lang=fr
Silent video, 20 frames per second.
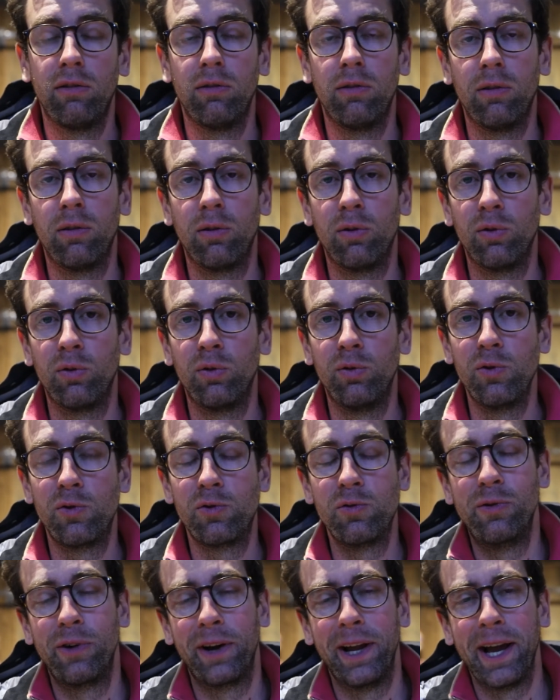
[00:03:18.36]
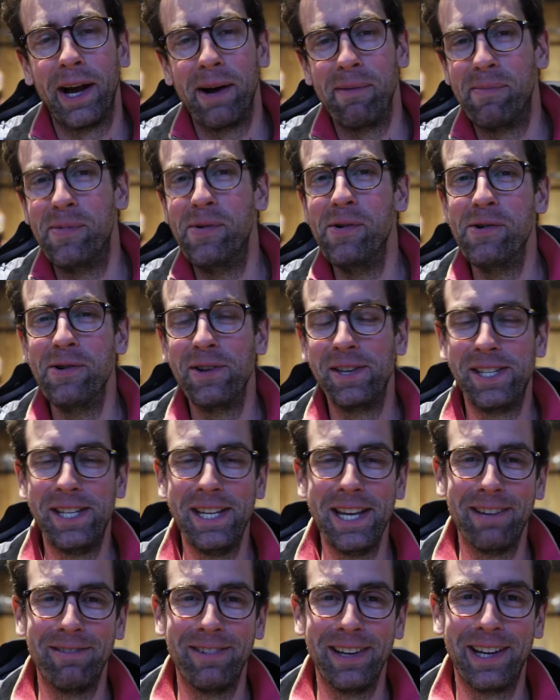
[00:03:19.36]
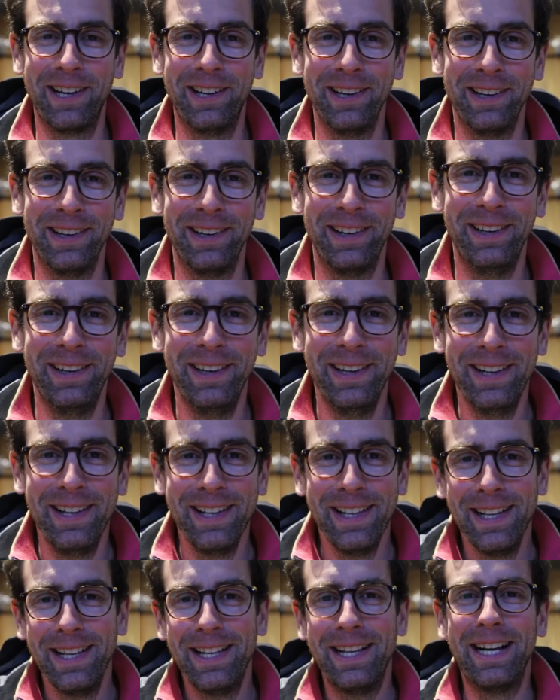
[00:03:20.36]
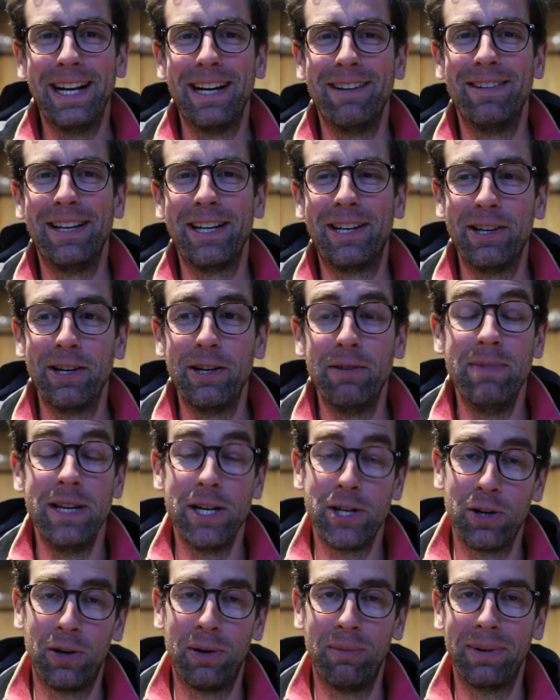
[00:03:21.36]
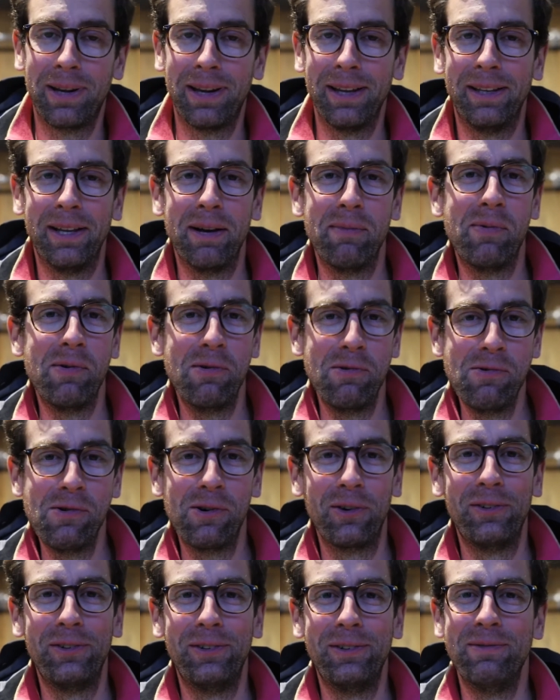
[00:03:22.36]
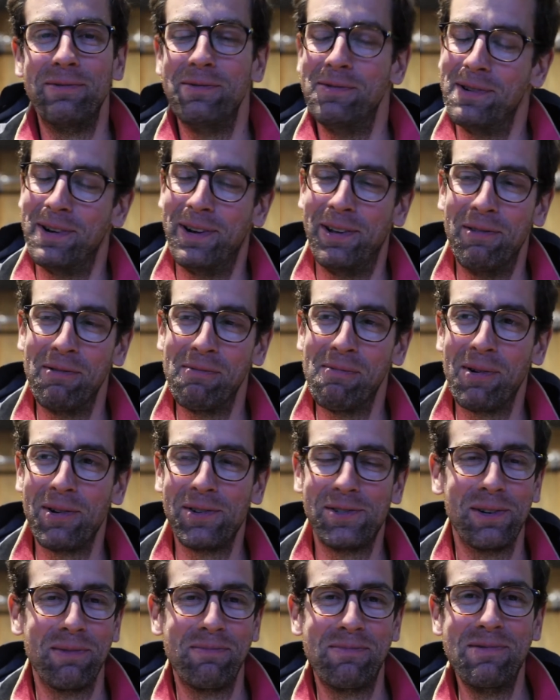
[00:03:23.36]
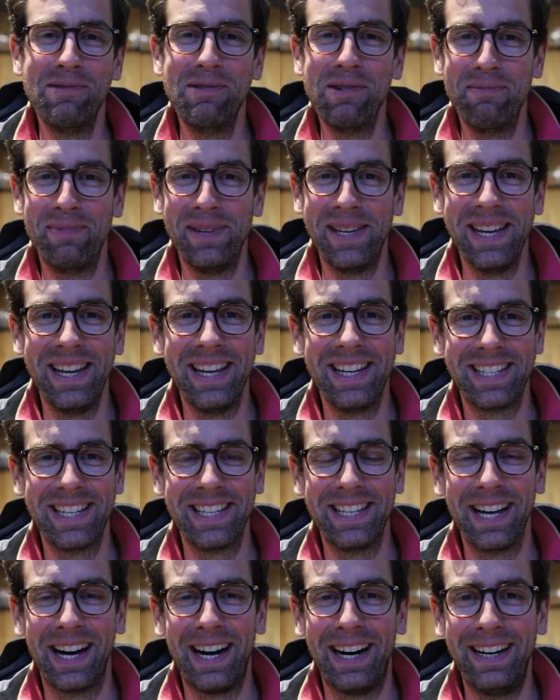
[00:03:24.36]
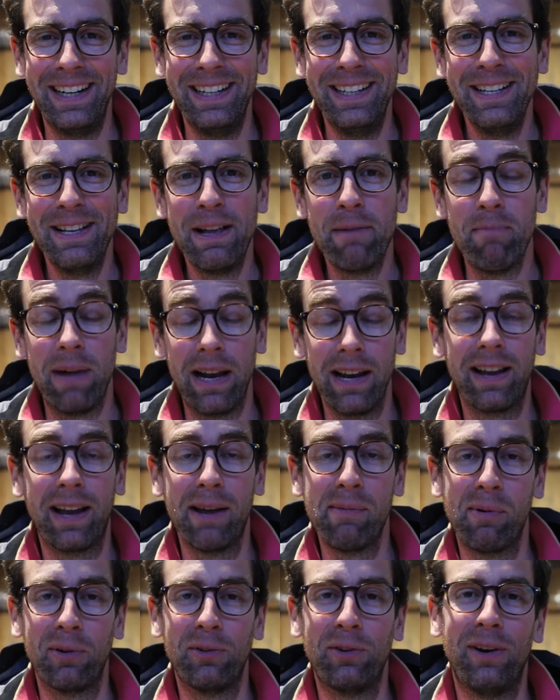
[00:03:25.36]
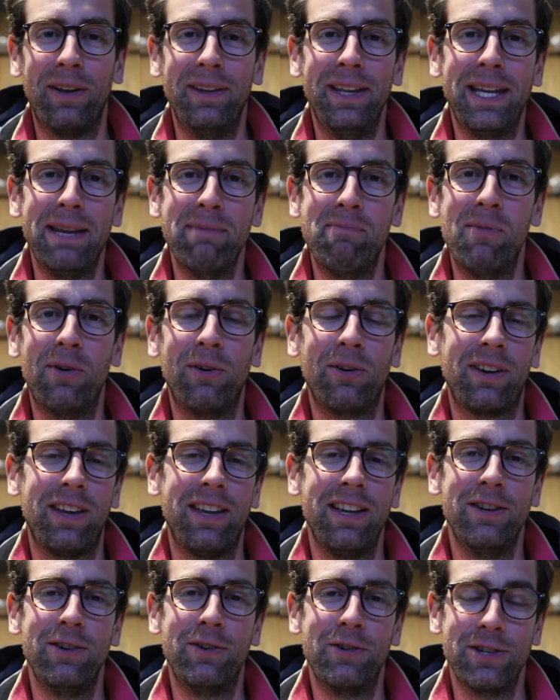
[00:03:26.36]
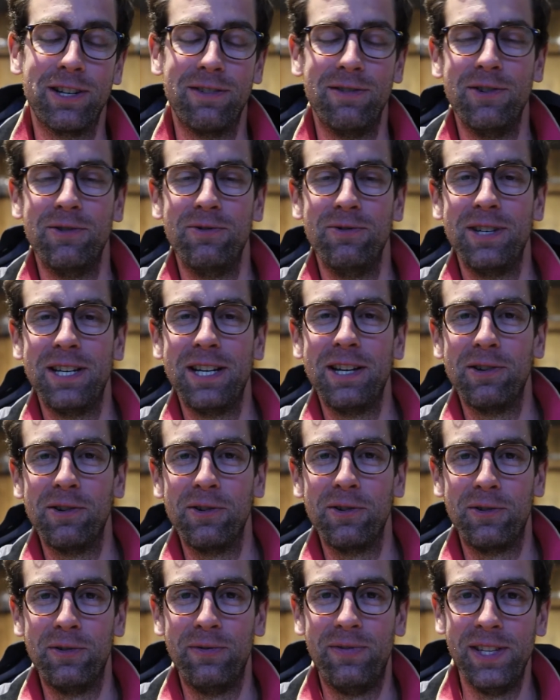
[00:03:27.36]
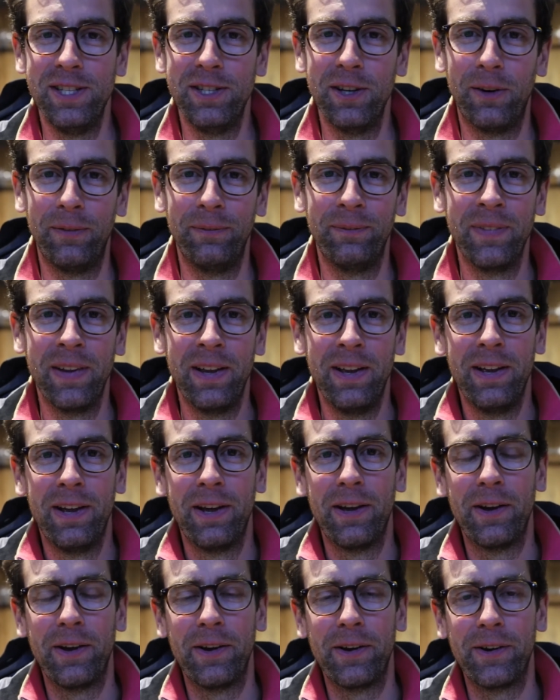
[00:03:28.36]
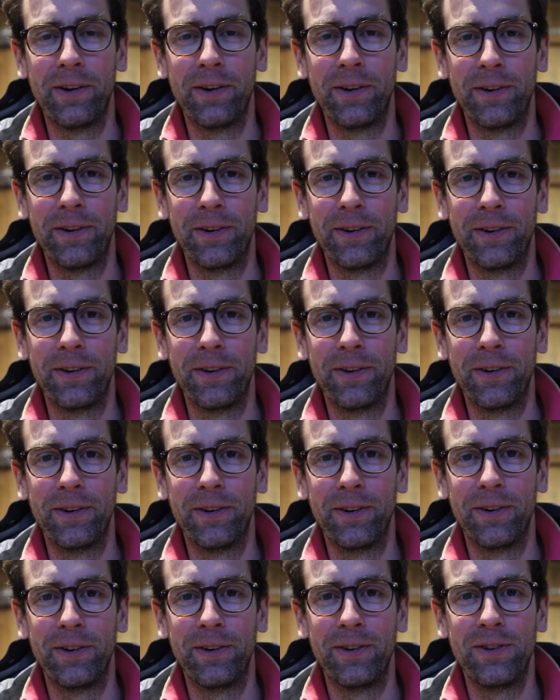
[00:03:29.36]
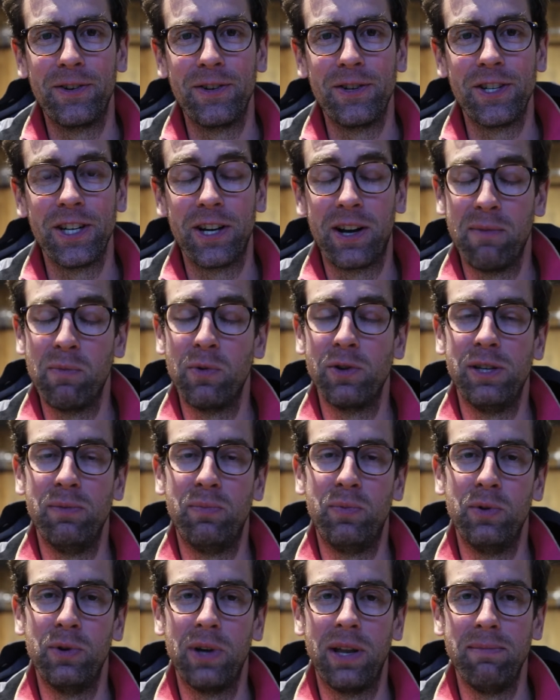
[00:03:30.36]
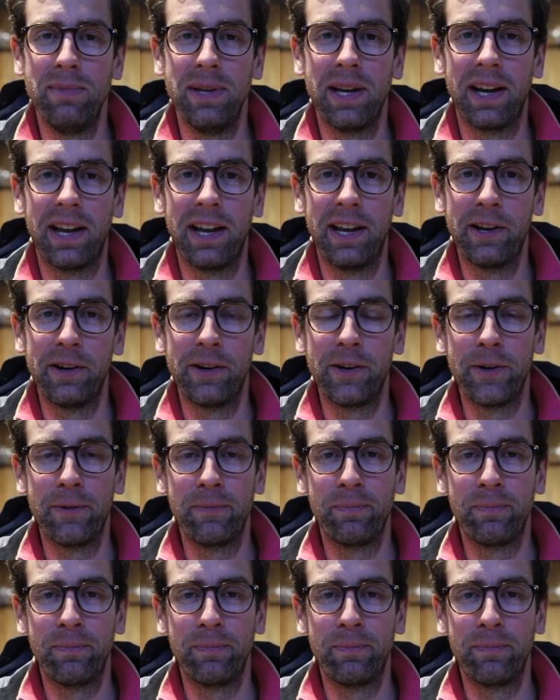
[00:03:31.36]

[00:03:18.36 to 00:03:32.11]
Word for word: de, souffrir un peu aussi avec, euh, mes jambes qui étaient un peu lourdes, de nombreuses ampoules aux pieds, etc. Malgré pourtant un équipement que j'avais jugé suffisant, j'ai quand même aussi pu admirer